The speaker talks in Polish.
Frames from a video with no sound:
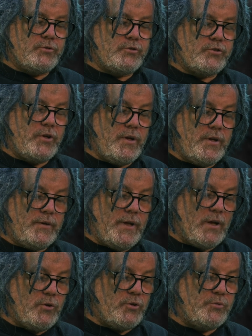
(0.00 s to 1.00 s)
czy
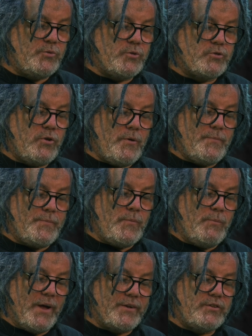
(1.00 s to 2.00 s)
jakoś dużo
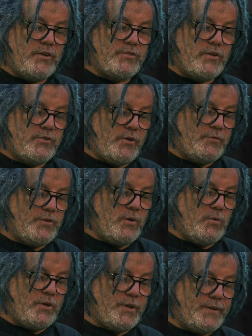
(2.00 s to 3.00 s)
bardziej
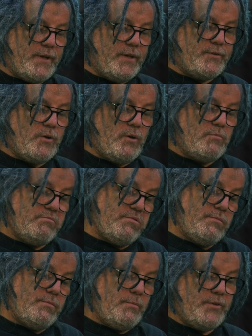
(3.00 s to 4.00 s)
sensownie ukryte, to
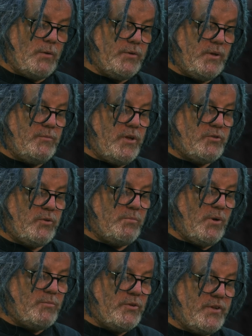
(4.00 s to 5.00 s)
całkiem niezły
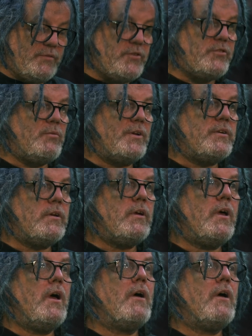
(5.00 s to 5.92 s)
pomysł na wysyłanie,